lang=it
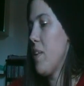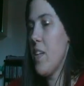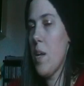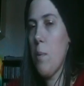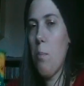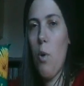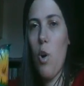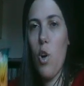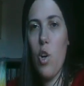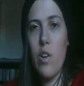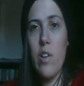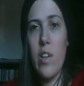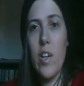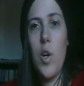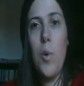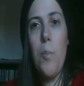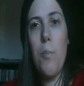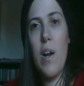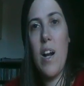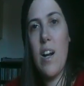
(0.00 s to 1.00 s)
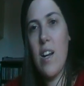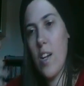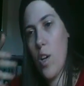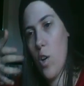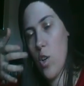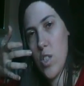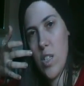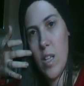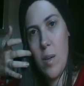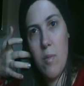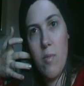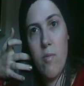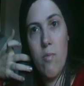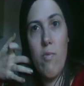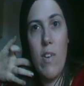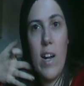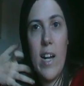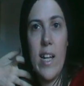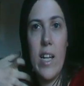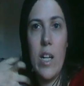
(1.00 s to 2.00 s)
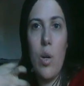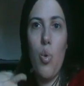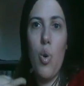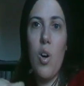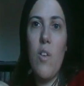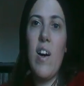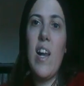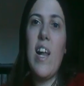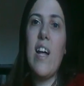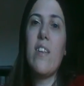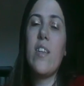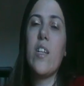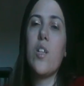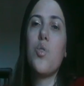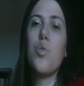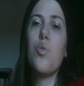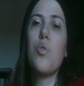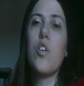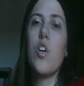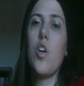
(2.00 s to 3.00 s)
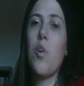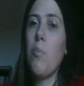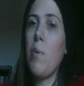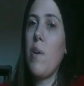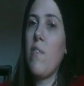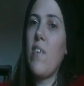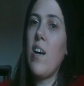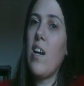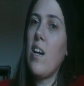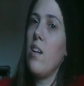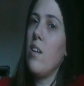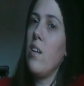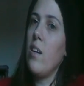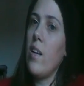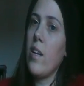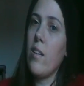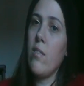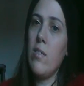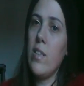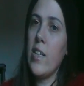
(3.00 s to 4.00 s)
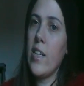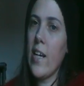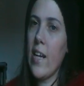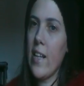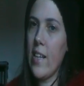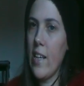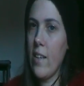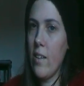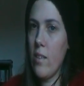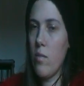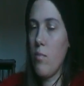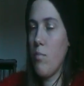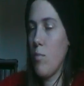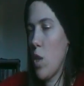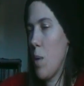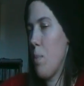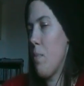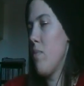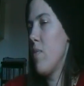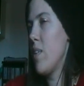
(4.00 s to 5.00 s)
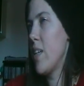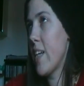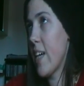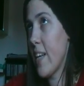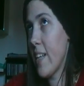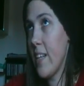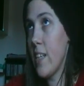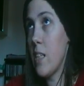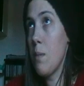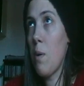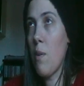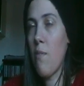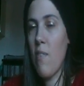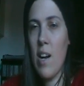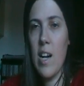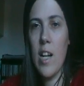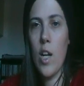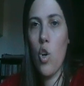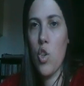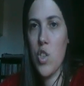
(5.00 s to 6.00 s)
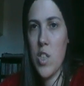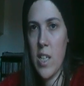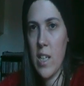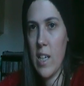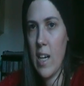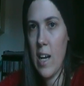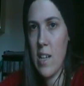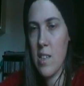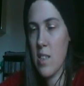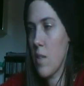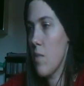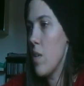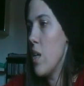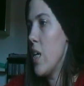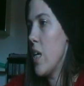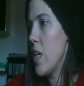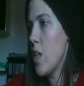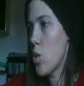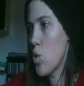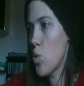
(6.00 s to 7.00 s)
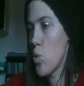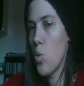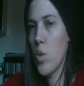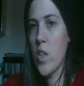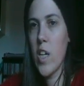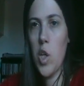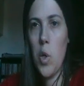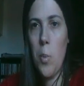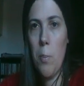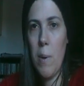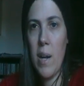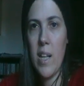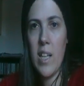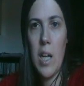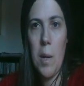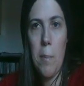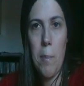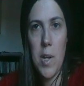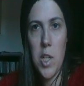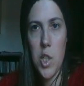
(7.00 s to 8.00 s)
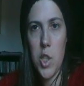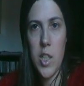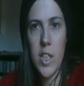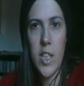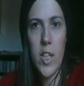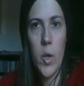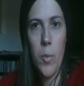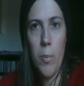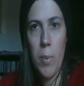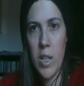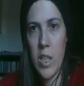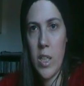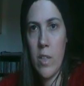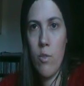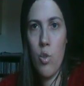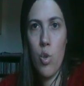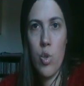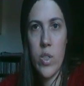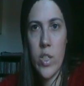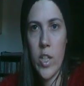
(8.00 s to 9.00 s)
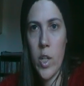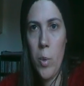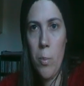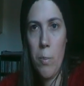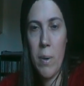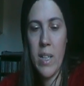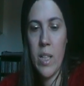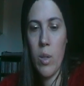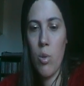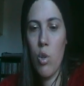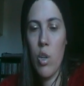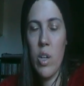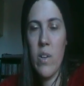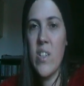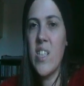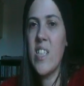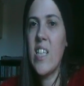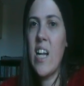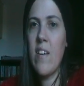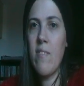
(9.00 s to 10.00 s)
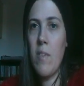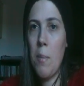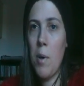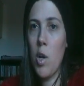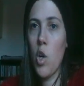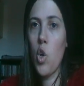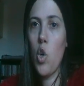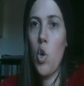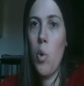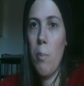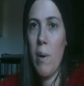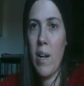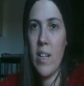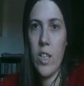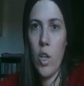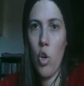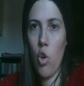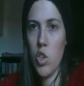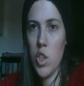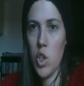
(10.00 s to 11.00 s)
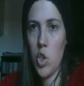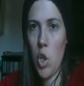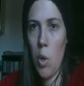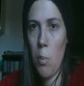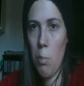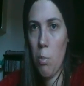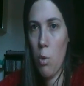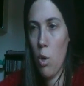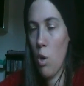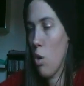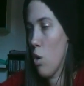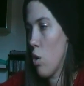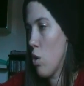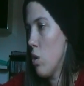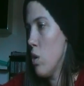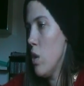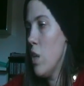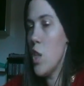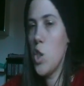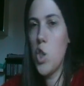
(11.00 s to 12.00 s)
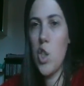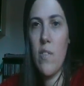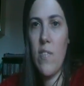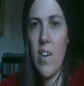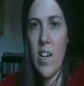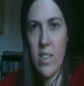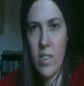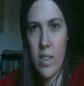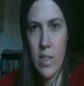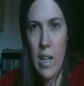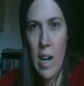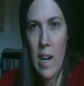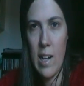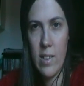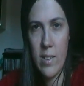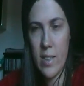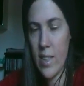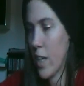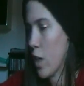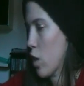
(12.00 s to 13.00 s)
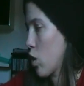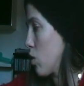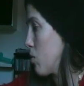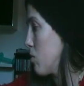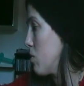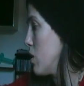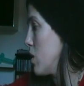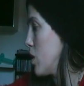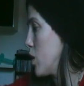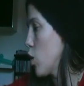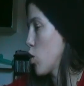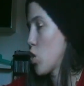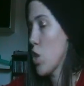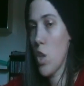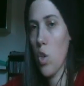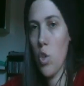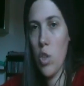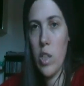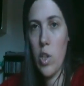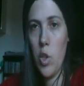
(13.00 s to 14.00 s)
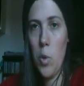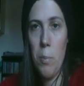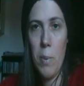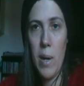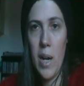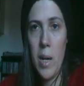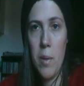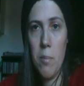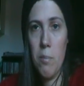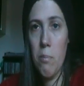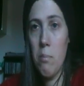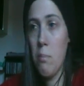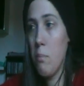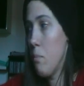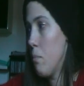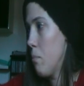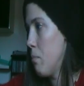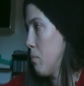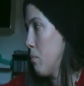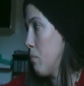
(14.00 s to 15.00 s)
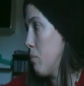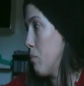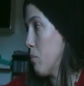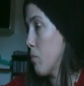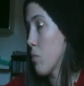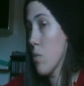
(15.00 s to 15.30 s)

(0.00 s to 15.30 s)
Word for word: spendere poco nel comprare le cose, in farina, uova, latte, zucchero per fare gli ingredienti, cioè, gli ingredienti per fare le cose in casa. I sughi, comprate la pancetta, comprate i würstel, comprate quello che vi serve, ma non comprate cose troppo già fatte da altri, ecco. Io cerco di comprare... Mm,